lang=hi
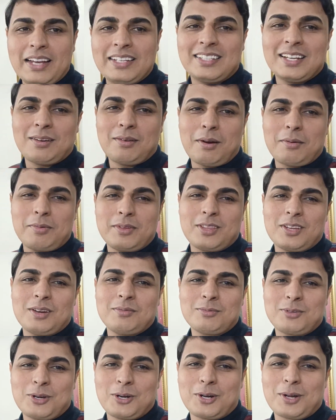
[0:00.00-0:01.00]
भाई साहब अभी तो
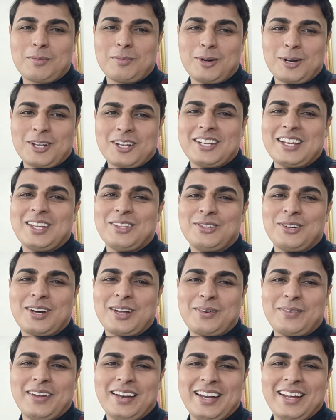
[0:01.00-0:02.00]
हम छोटे मोटे
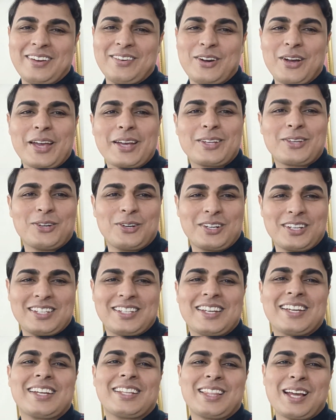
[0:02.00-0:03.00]
जादूगर बने वो एक
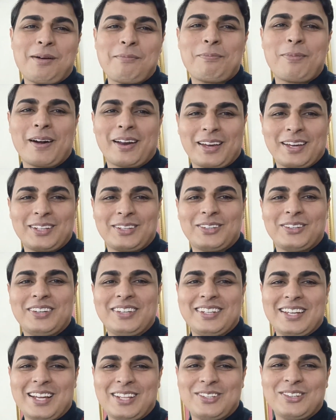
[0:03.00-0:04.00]
छोटी सी किताब पढ़ के
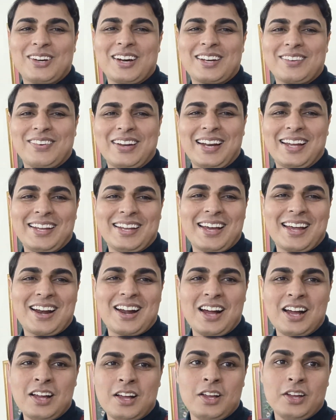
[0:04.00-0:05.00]
थोड़ी जादूगर बना जा
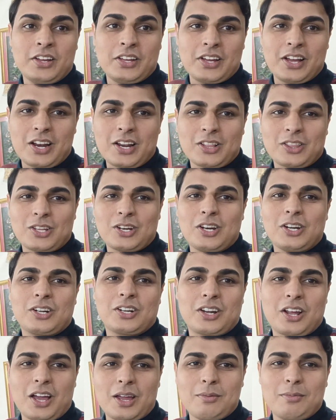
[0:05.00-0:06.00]
रहा यार इतने
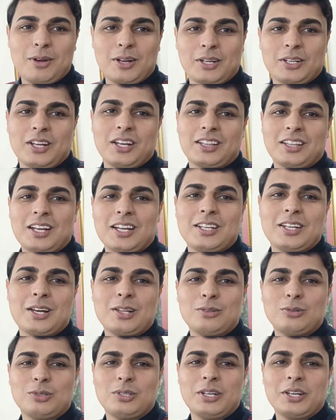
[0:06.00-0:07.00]
टाइम लग जाता है
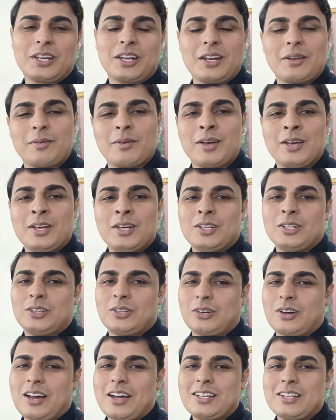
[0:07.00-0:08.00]
जादू सीखने में
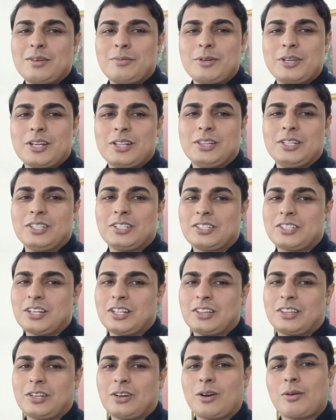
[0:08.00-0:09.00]
तो गाइज अभी जल्दी से
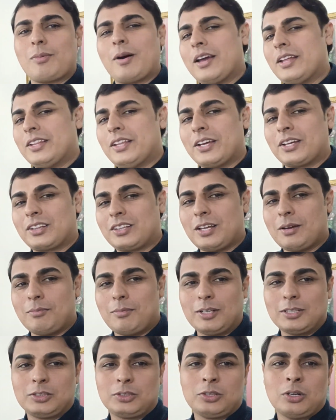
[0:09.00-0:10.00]
चलते हैं और भाई देखते हैं
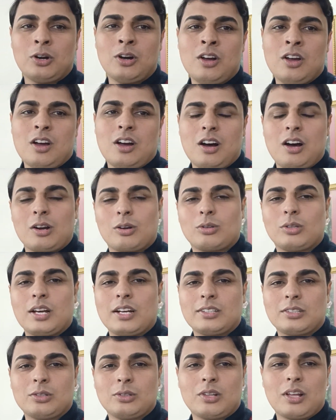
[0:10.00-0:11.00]
मस्त शो और
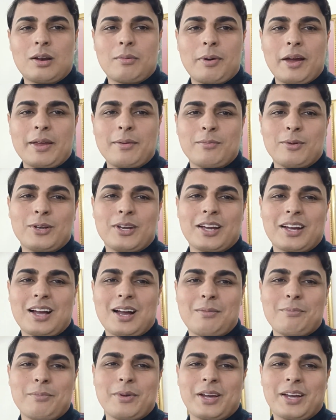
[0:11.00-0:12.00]
उधर से उधर भाई मुझे
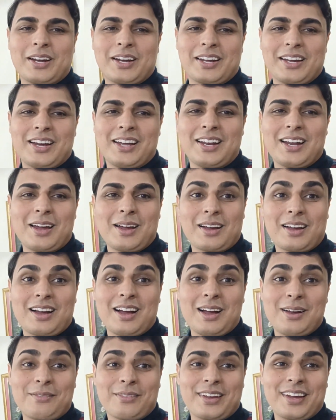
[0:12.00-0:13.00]
काम भी करके आना
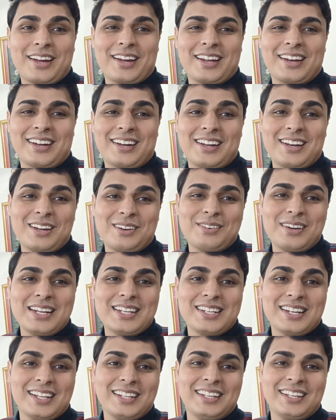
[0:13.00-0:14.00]
काम क्या करके आना
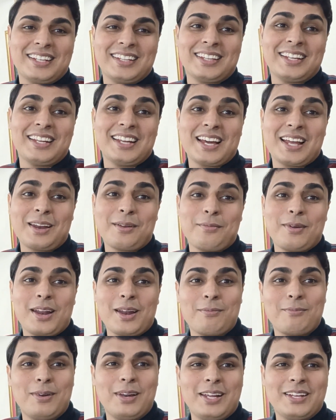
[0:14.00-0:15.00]
भाई शादी की तैयारी
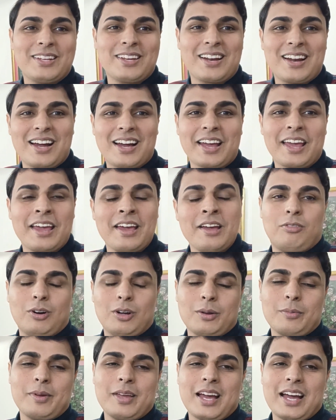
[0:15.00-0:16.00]
मेरे ब्लेजर आ गए
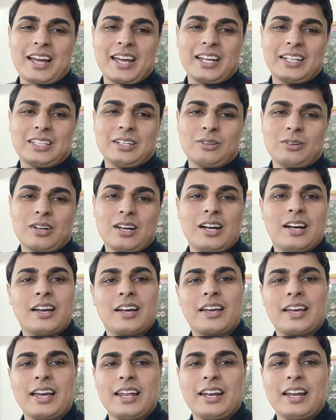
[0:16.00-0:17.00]
फोन भी आ गया था उनका
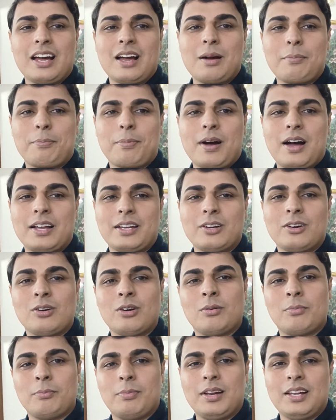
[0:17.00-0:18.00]
कह रहे हैं आप आ
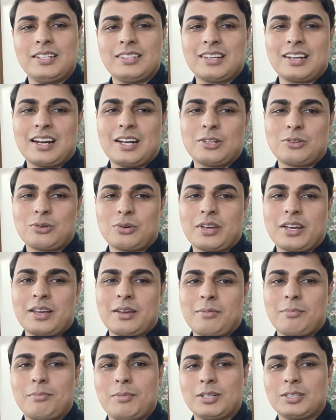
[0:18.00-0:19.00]
जाओ ब्लेजर आ चुके
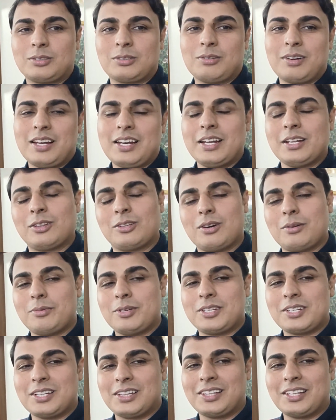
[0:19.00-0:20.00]
हैं मस्त वाले तो
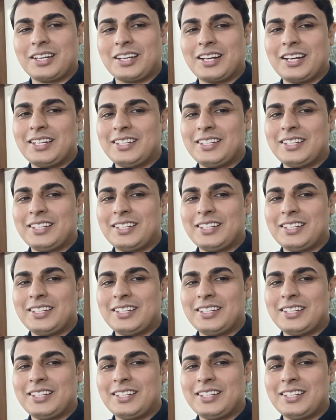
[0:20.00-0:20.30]
अभी चलते हैं